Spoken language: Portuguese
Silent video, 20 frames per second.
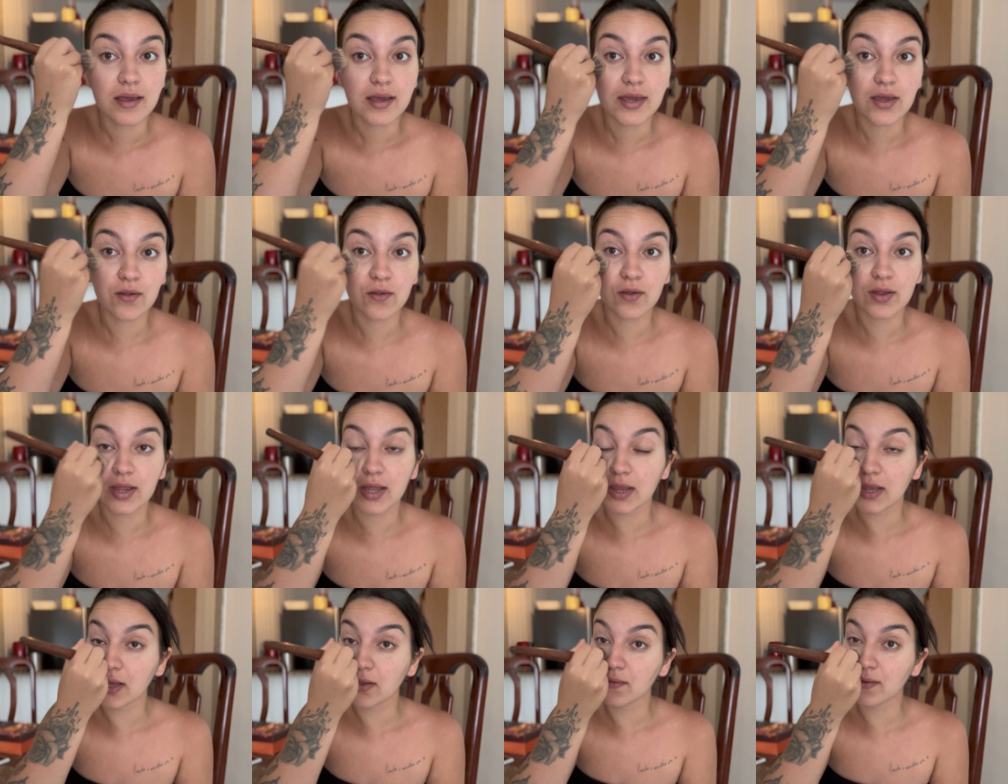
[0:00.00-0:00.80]
Que eu tô
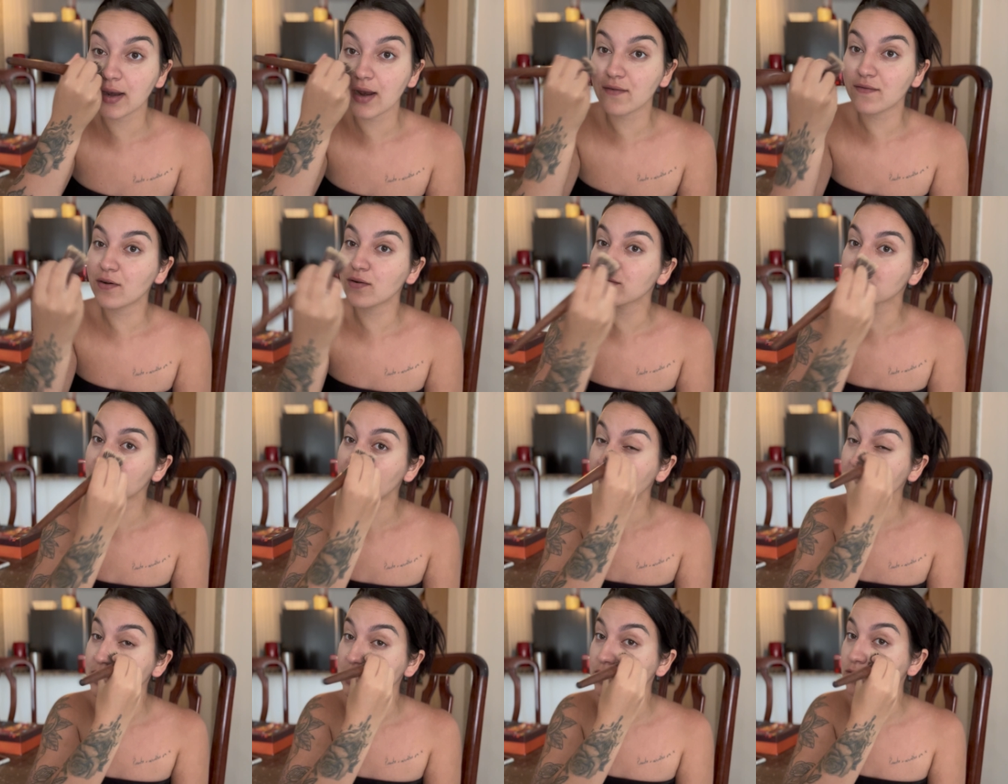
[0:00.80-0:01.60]
tentando gravar uns
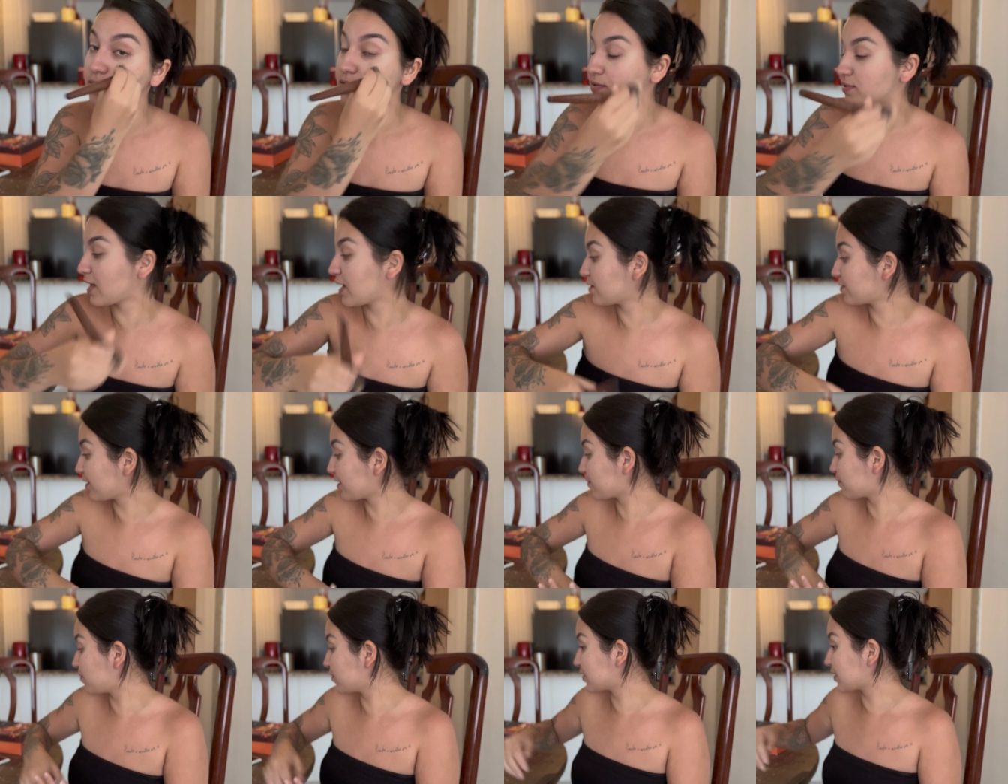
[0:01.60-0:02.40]
bastidores. Ah, eu
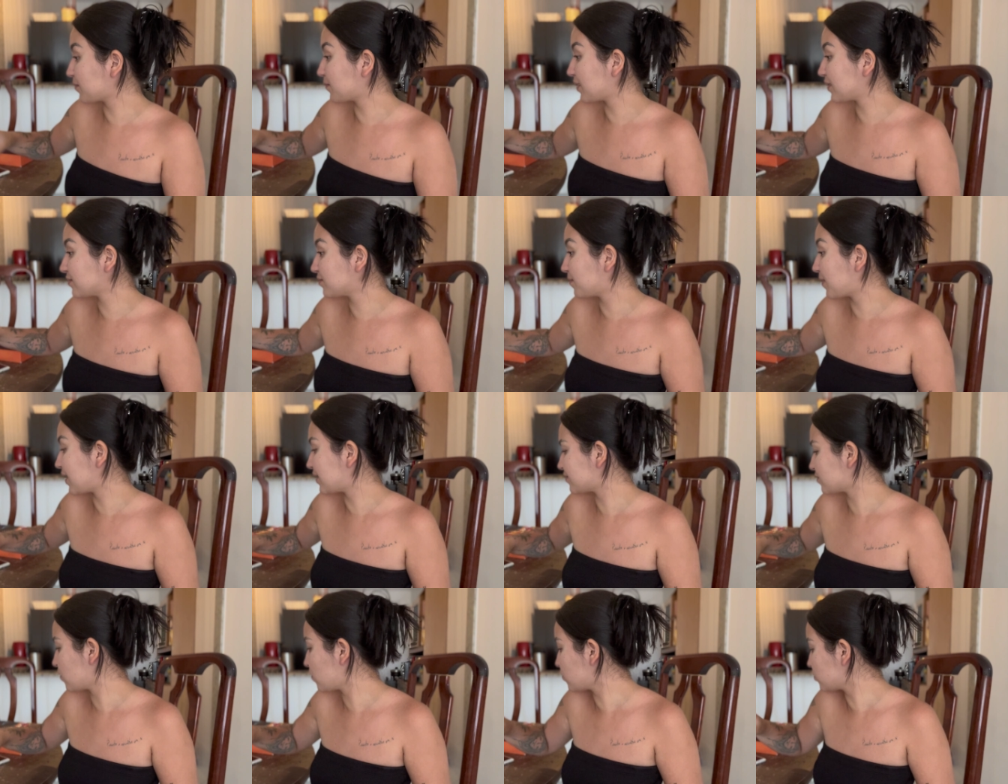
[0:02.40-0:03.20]
tenho que botar mais
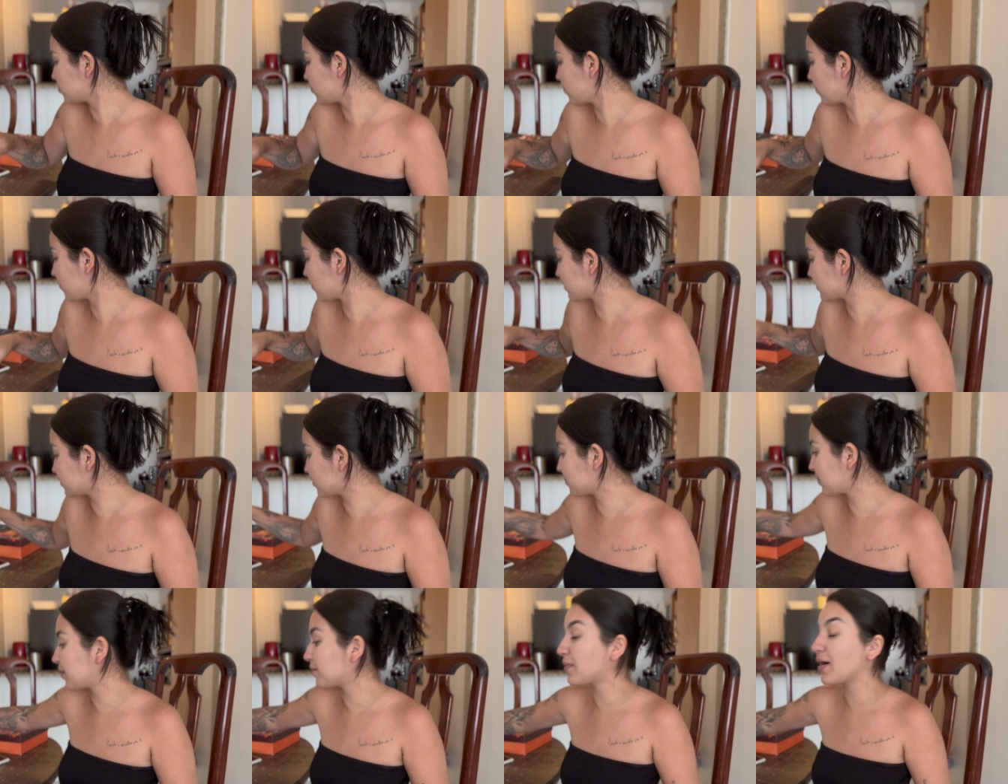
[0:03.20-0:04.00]
base. Hoje eu vou fazer
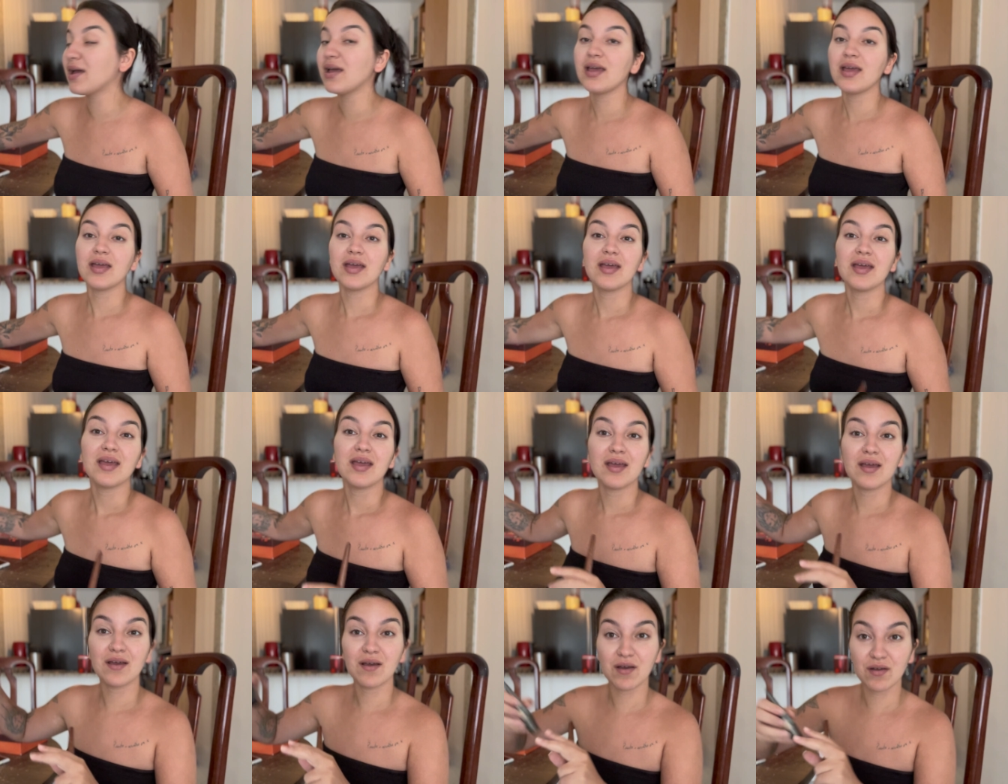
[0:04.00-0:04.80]
uma...
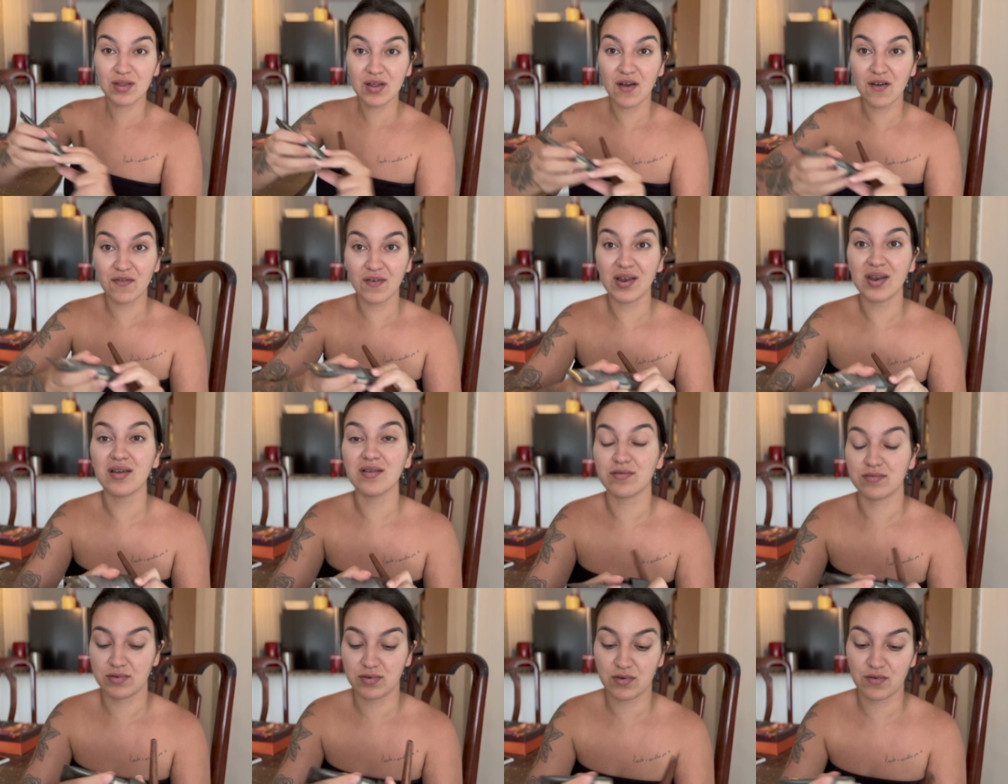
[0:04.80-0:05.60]
Eu tava
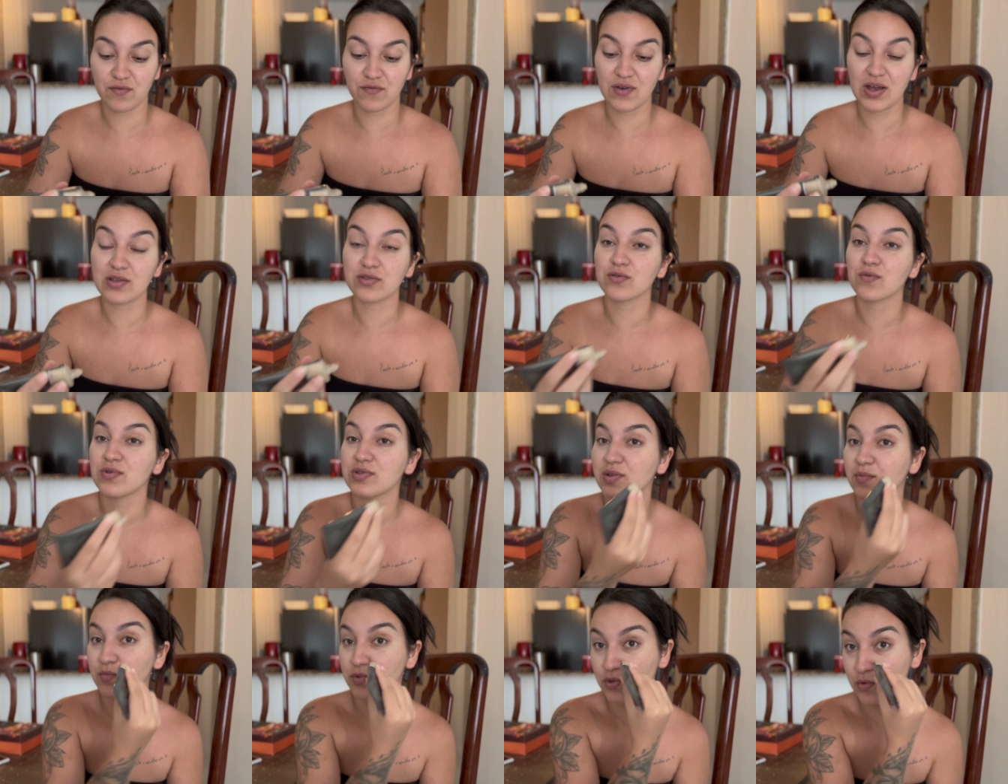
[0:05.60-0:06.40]
falando que eu faço
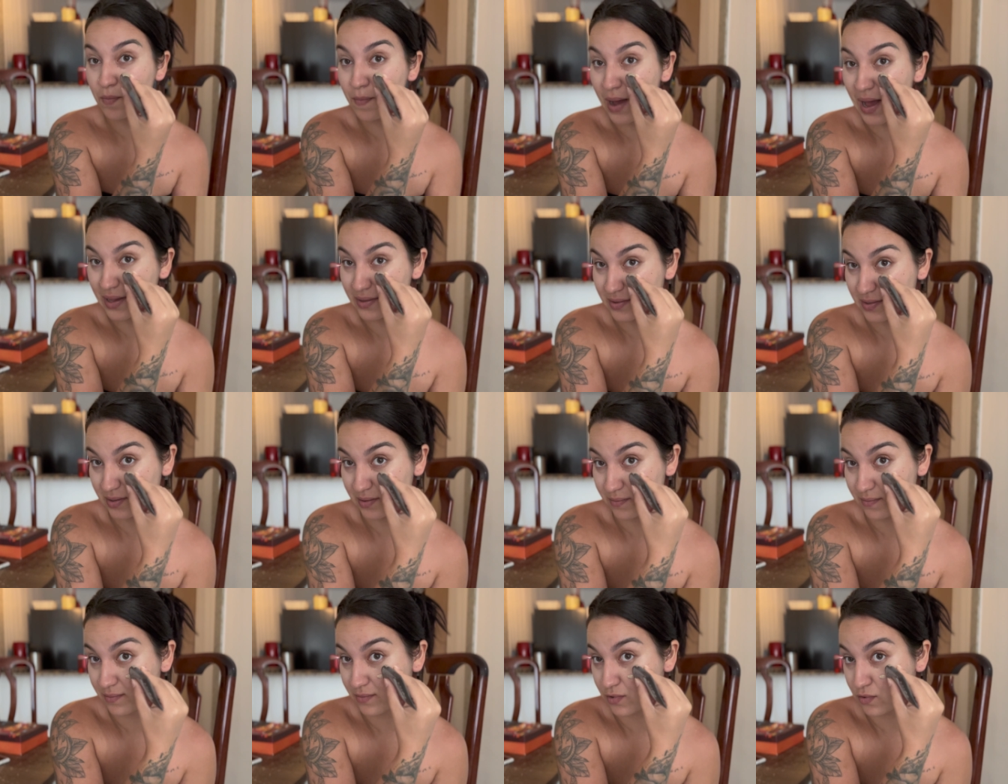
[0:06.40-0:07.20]
coisa muito básica.
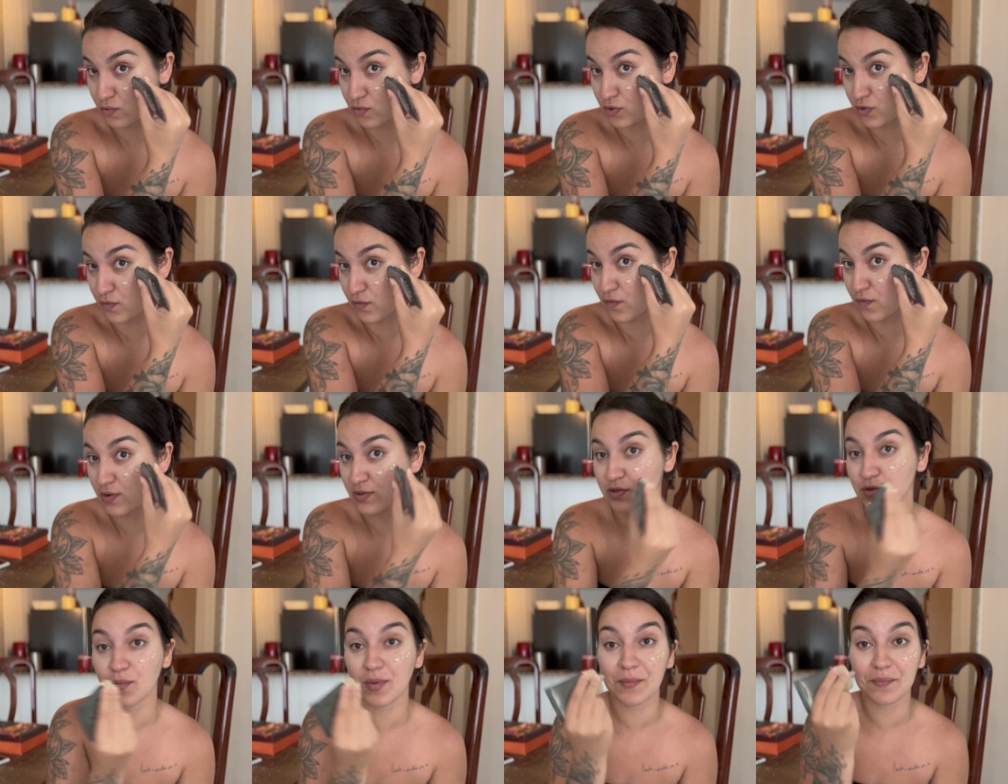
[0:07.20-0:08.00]
Hoje eu vou
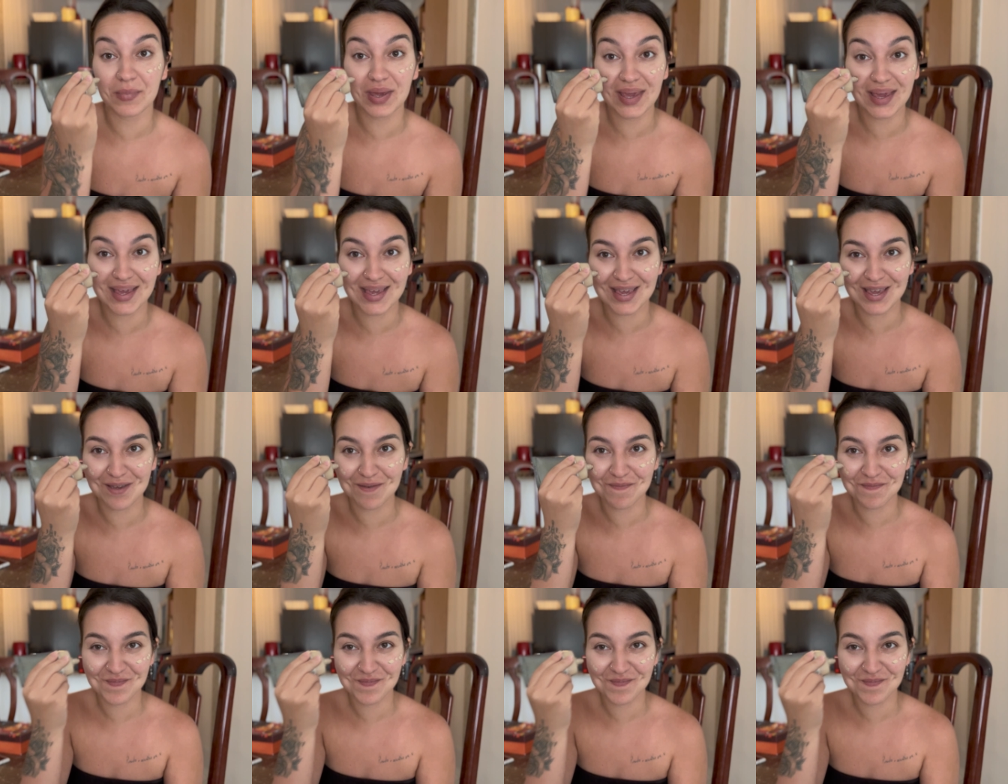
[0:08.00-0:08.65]
fazer uma make